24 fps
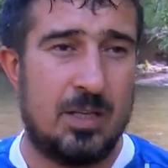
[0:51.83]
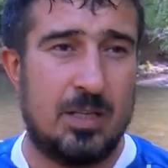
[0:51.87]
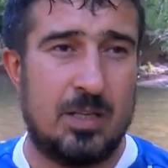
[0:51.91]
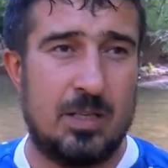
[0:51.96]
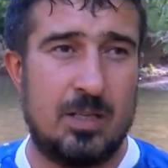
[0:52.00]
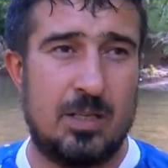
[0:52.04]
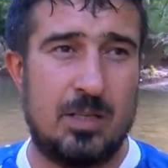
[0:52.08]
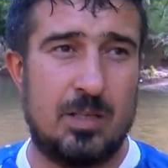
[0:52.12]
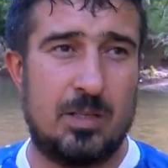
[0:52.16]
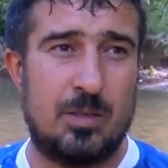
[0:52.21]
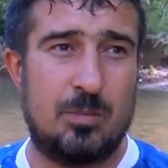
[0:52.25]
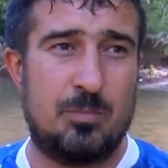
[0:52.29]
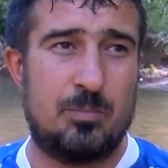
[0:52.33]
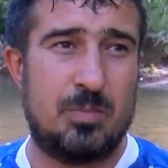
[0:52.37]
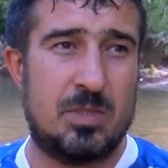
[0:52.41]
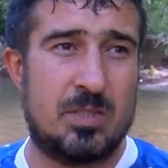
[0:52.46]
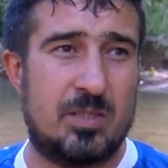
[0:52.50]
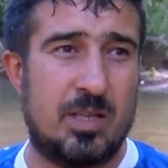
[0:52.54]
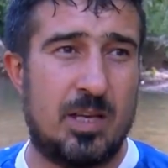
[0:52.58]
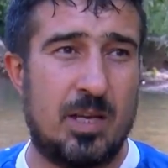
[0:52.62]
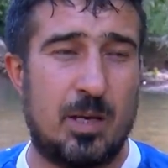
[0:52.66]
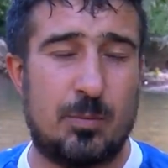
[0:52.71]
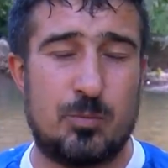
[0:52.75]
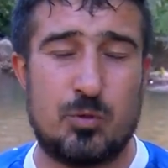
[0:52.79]
E,
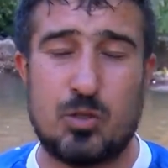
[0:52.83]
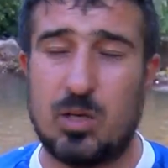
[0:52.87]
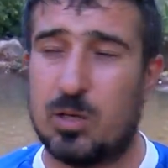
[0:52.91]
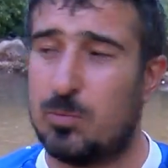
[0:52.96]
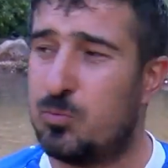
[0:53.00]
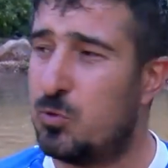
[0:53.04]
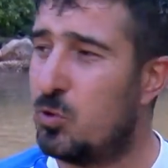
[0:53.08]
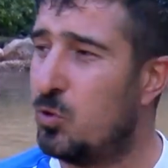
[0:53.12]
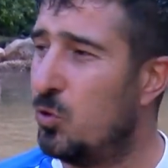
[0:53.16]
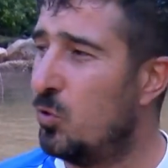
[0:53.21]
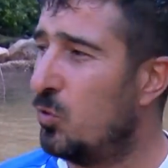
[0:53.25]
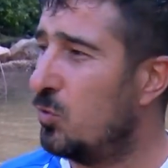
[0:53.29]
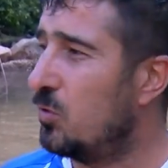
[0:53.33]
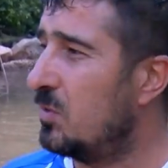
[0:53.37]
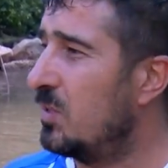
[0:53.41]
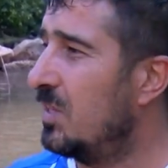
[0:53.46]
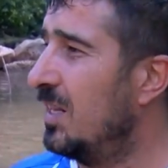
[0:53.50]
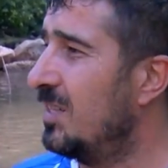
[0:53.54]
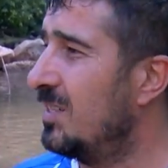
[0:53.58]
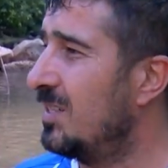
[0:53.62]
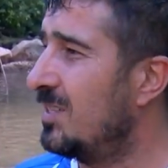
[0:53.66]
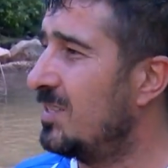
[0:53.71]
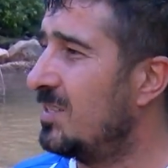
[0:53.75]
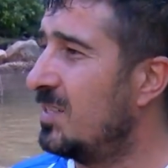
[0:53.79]
biz de yapacak bir şey yok.
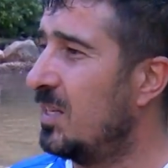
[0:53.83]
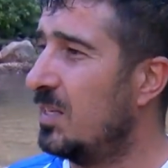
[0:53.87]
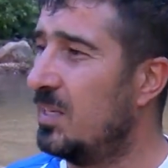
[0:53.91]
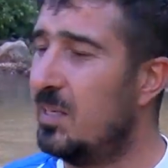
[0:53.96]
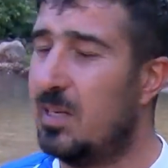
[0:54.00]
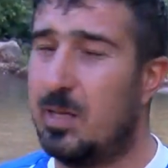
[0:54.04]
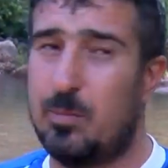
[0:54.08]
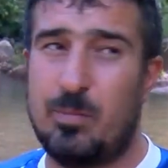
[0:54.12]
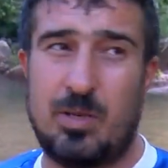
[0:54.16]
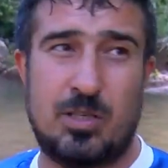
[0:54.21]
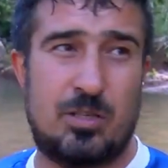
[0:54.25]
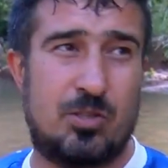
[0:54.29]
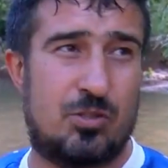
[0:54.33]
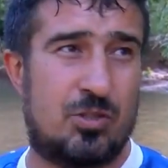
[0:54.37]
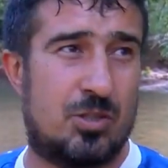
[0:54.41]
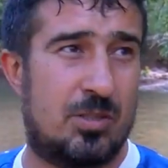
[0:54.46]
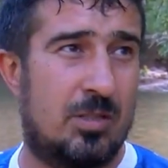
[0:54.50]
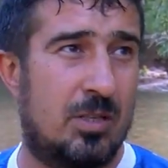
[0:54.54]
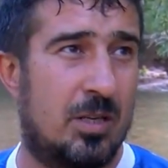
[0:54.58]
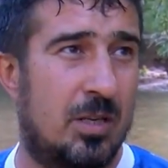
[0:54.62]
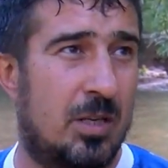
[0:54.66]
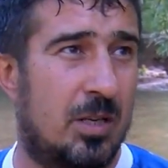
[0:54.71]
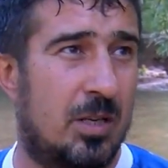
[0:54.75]
Geldik serinlemek için.